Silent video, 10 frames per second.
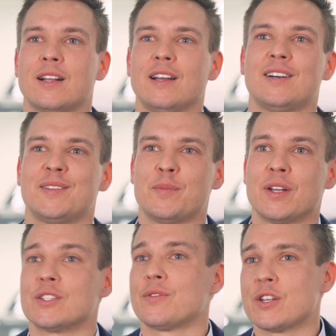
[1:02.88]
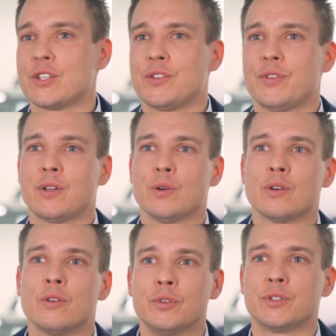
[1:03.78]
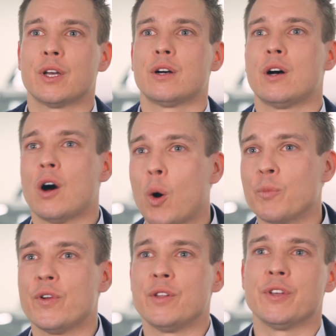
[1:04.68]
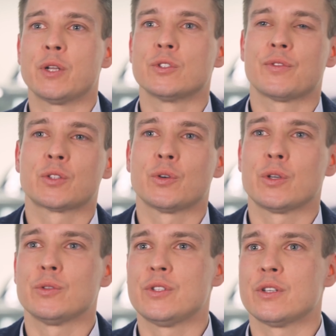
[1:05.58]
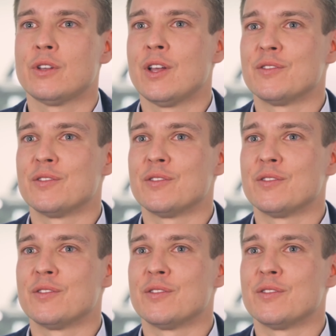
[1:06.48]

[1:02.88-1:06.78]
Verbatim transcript: Klar, bei der Zweischichtwicklung wird der Hauptwellenwicklungsfaktor reduziert,